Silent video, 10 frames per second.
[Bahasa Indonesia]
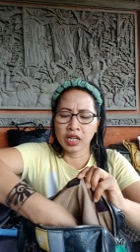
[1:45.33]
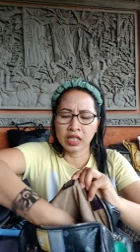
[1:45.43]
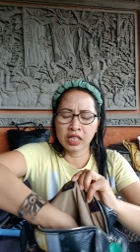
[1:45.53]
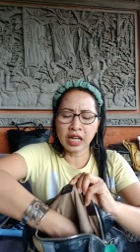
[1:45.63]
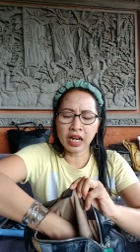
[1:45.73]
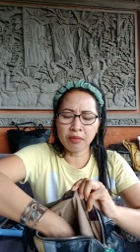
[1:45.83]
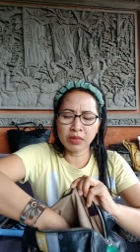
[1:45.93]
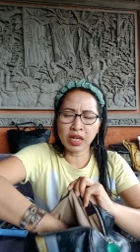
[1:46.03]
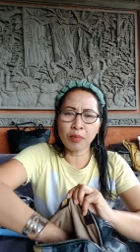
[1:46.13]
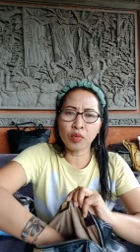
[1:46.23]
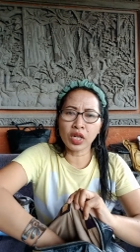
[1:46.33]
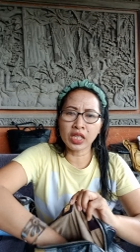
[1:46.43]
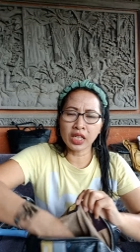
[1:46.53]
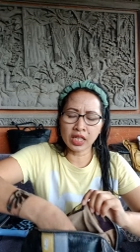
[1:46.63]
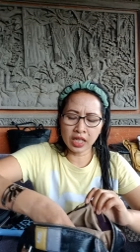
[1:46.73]
Di dalamnya
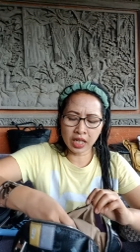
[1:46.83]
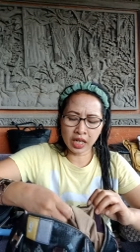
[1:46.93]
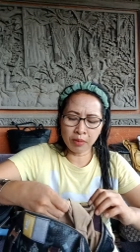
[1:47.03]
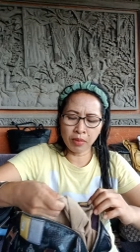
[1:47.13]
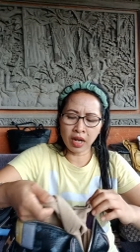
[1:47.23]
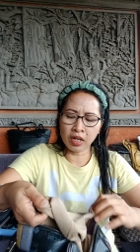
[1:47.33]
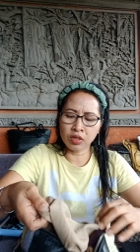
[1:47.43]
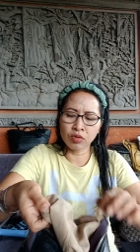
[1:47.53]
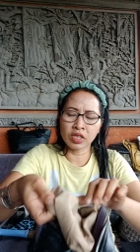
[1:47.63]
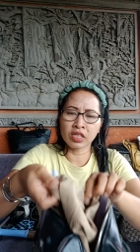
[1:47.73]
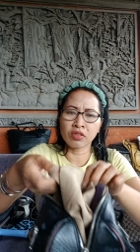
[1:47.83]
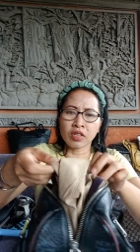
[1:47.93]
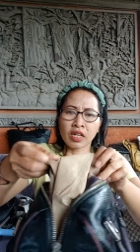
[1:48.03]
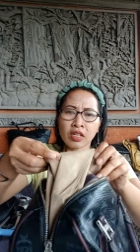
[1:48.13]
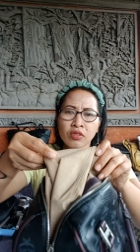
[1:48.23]
puringnya dia kayak baldu gitu
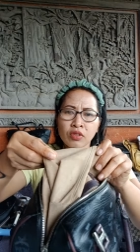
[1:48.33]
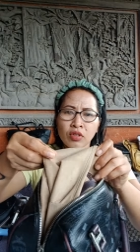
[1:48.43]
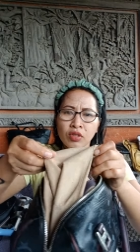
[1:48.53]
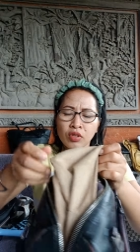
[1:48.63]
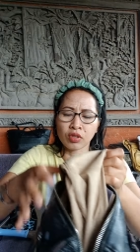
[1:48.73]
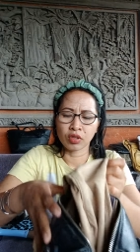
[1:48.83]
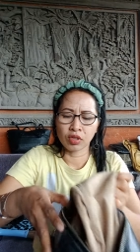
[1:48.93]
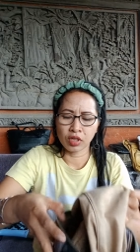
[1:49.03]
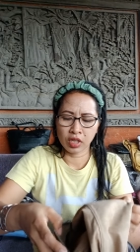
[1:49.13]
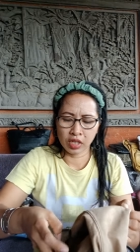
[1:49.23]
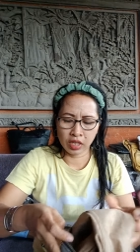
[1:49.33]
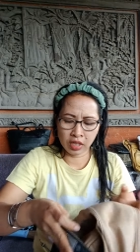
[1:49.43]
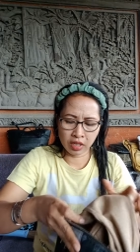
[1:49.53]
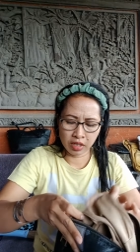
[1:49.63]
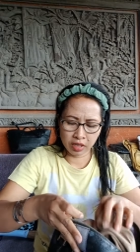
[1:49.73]
Kak ya tuh.
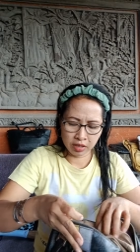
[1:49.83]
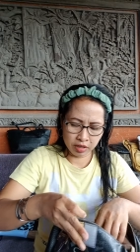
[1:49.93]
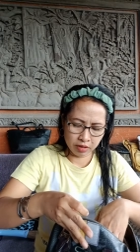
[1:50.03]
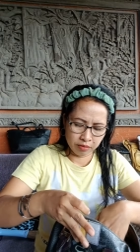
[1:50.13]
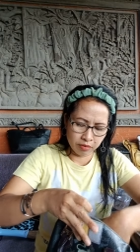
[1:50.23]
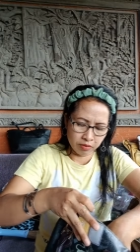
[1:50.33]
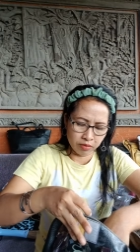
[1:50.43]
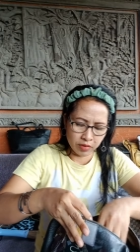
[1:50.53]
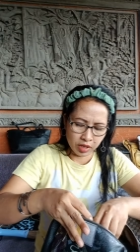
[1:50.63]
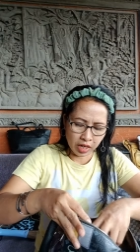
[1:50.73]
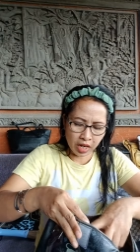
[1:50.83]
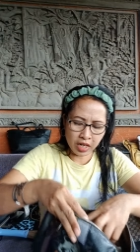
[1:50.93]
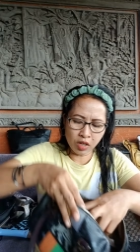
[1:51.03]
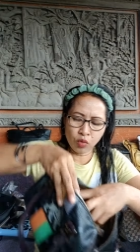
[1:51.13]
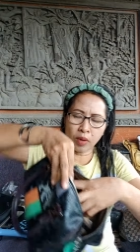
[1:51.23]
Ya.
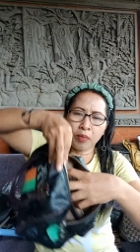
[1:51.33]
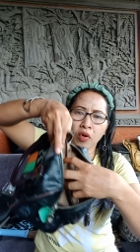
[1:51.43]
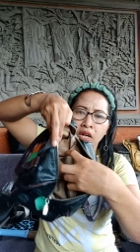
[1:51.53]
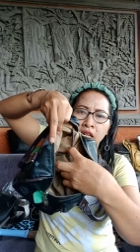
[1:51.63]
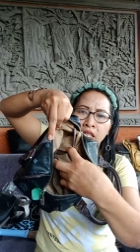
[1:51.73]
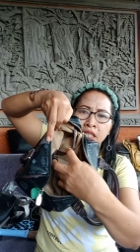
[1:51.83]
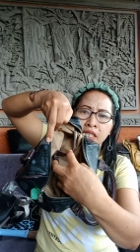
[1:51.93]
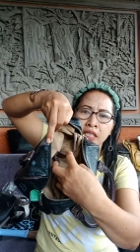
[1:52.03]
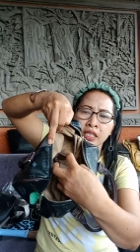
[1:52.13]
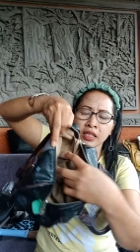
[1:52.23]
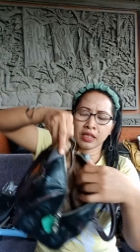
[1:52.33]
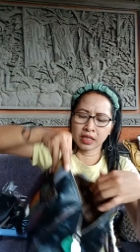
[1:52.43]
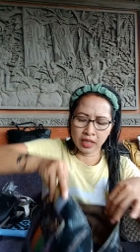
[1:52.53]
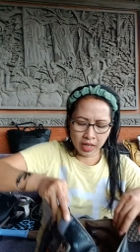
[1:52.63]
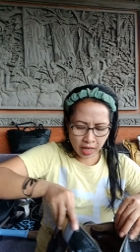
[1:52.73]
Ada dua pocket di sini.
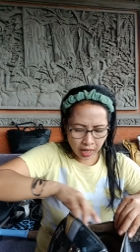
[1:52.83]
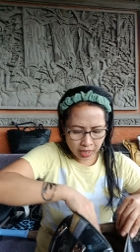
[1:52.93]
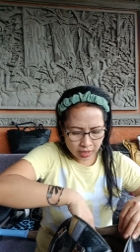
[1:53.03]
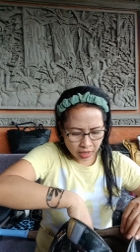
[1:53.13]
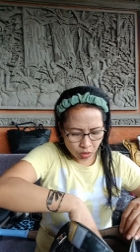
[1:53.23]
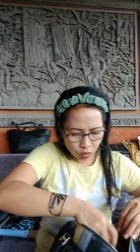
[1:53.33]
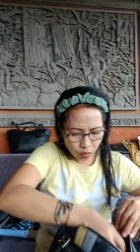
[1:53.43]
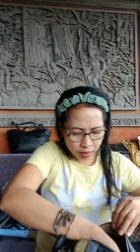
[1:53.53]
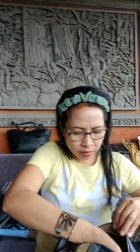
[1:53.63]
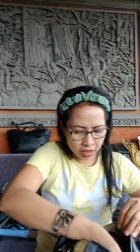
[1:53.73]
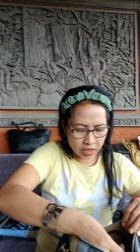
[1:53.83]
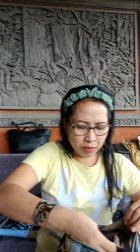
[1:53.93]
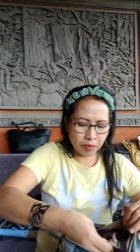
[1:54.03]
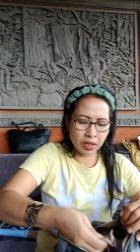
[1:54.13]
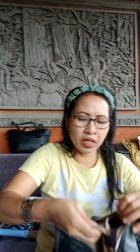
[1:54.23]
Ada satu ruang
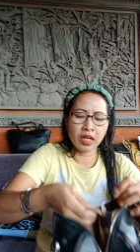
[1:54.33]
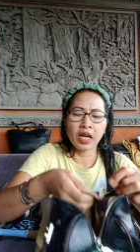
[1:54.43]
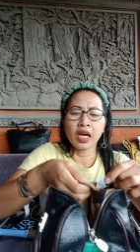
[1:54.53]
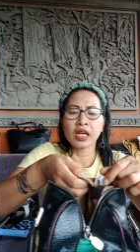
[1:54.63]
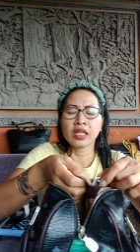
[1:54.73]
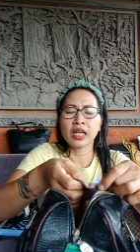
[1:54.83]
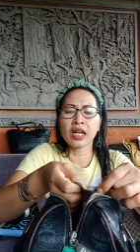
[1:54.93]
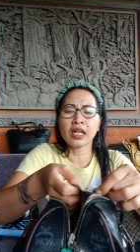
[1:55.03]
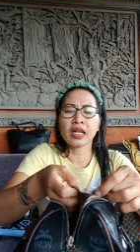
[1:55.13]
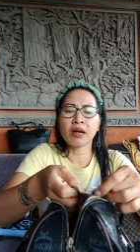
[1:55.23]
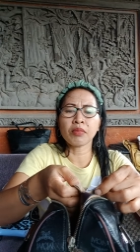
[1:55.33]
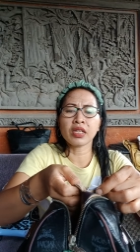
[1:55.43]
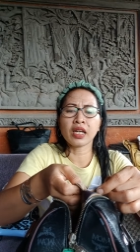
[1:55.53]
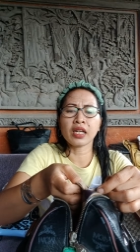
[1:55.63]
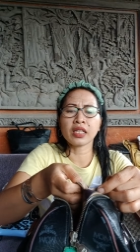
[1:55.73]
berjiper dia ya, lengkap
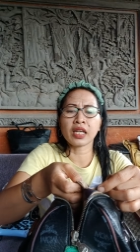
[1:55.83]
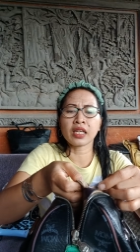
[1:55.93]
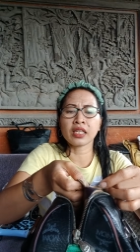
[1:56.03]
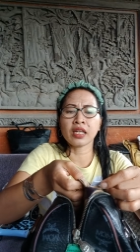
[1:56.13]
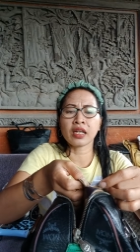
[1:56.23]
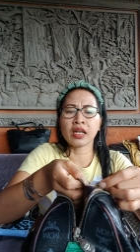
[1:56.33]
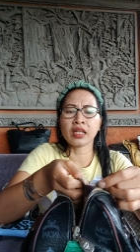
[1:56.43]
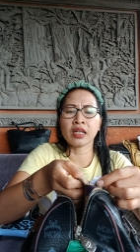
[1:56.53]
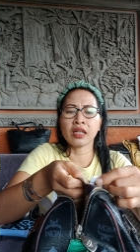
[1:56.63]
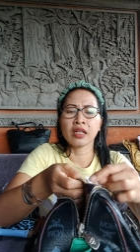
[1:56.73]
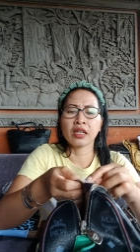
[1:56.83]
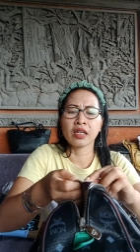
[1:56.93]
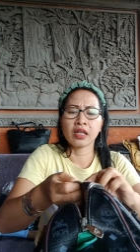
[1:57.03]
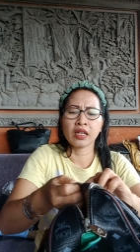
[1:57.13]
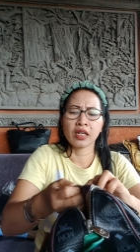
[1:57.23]
dengan tag-nya kak ya
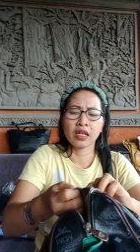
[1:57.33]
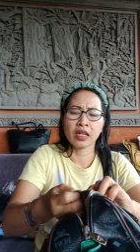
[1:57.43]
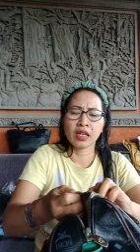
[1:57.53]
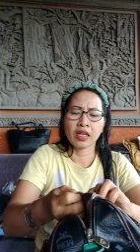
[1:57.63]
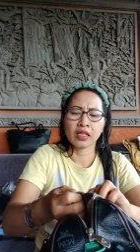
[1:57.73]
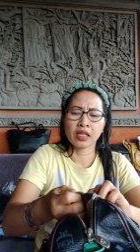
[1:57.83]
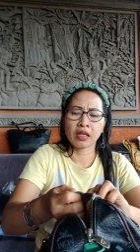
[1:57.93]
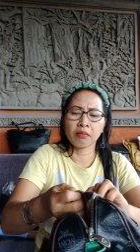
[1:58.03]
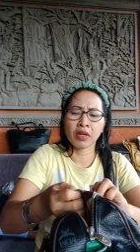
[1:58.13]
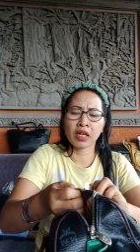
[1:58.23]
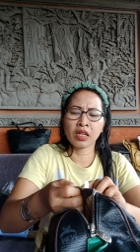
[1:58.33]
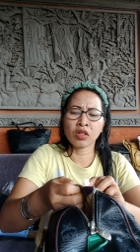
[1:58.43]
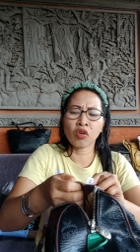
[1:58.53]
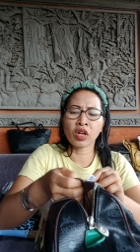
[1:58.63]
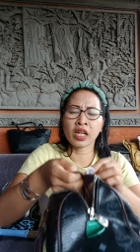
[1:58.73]
tag made in
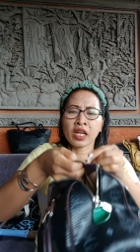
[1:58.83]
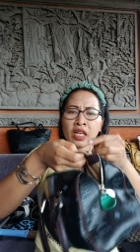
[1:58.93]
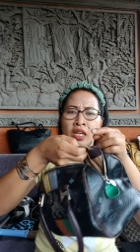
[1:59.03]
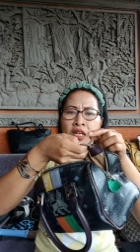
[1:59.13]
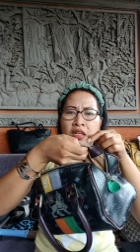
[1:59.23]
Korea ya